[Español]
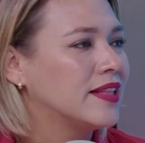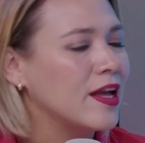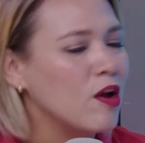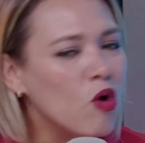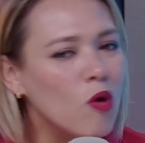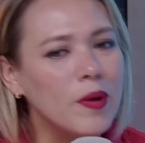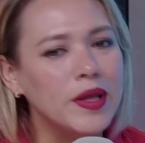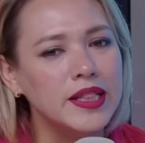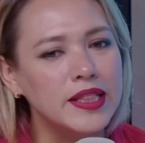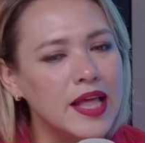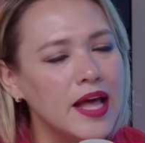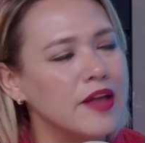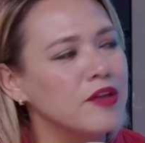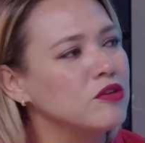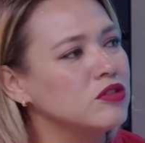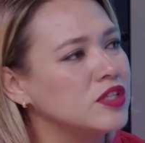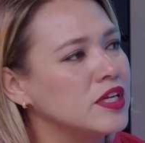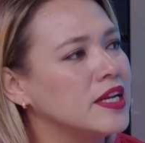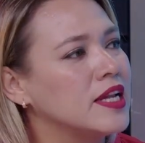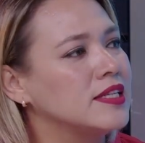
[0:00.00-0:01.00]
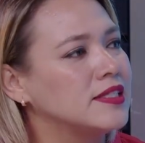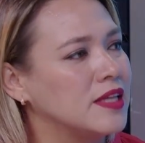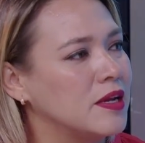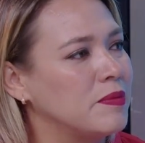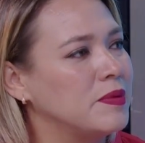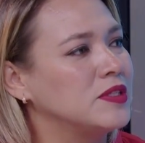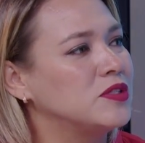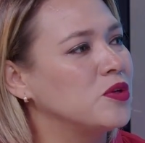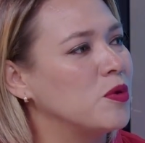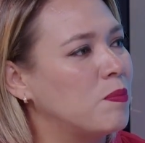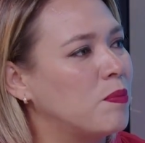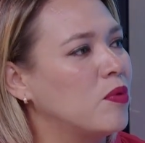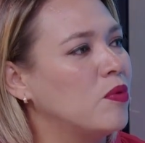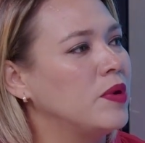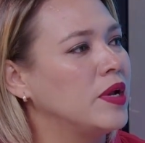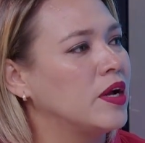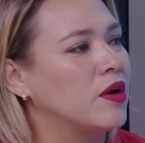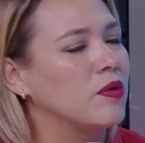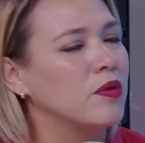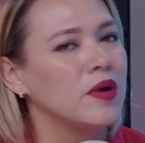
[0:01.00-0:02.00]
Tengo 20 años en el servicio
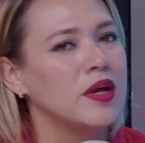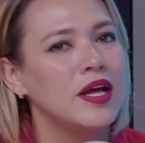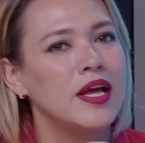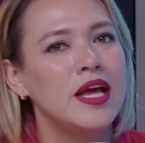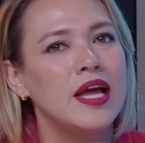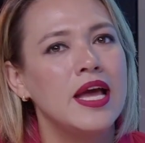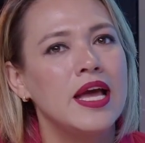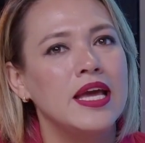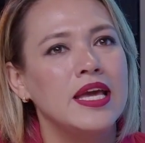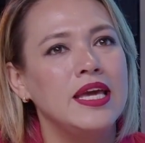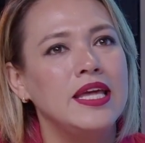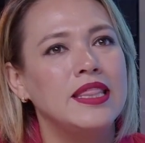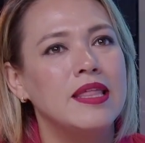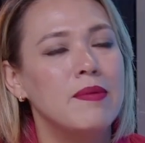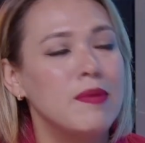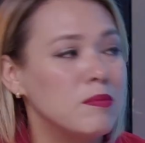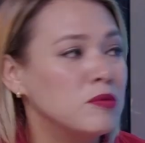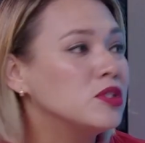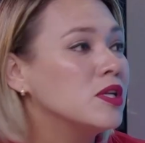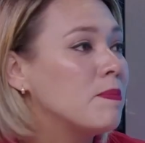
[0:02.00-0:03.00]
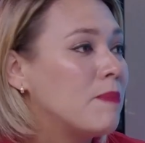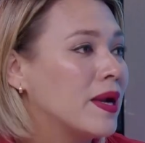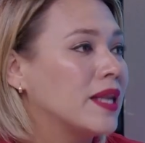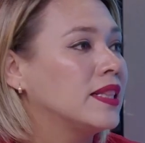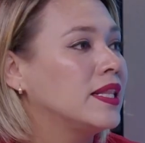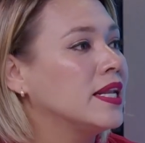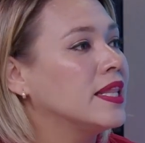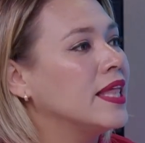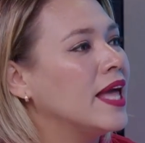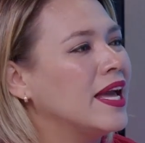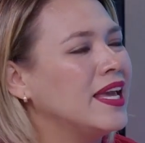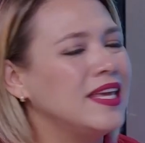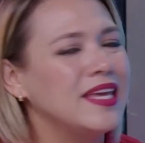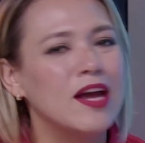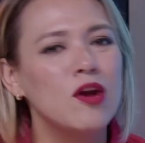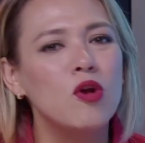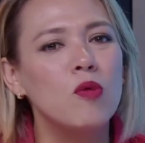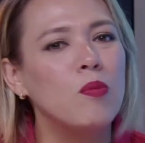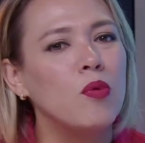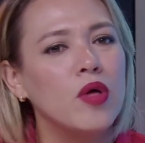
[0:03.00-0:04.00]
público y debemos a partir de ahí,
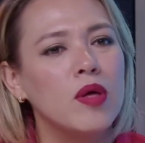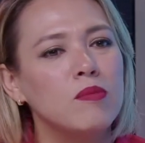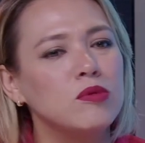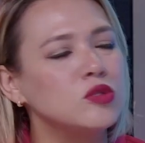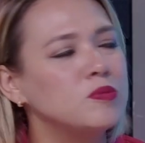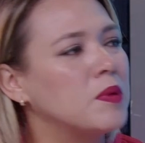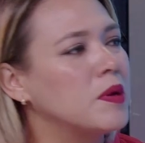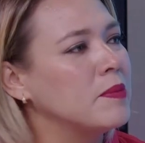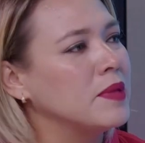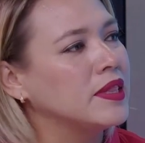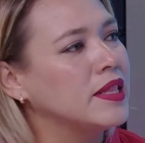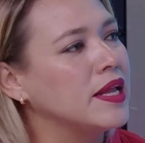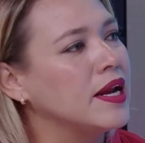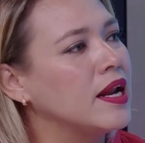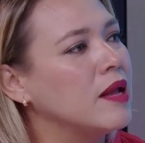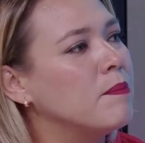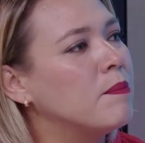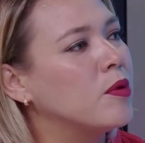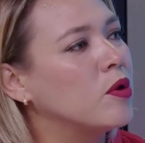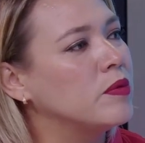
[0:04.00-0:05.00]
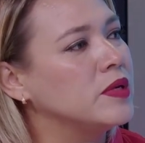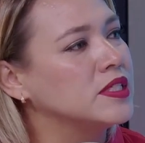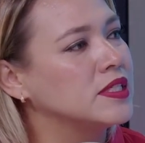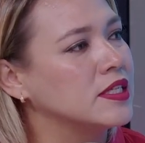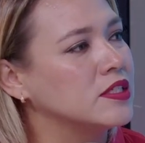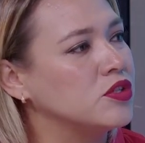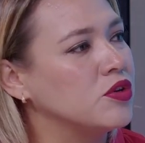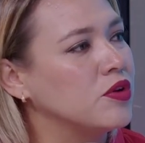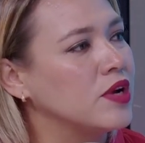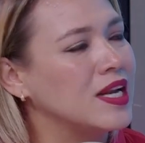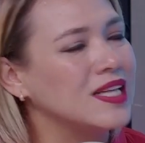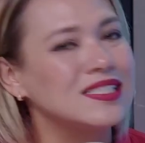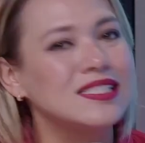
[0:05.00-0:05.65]
ya no podemos permitir la improvisación.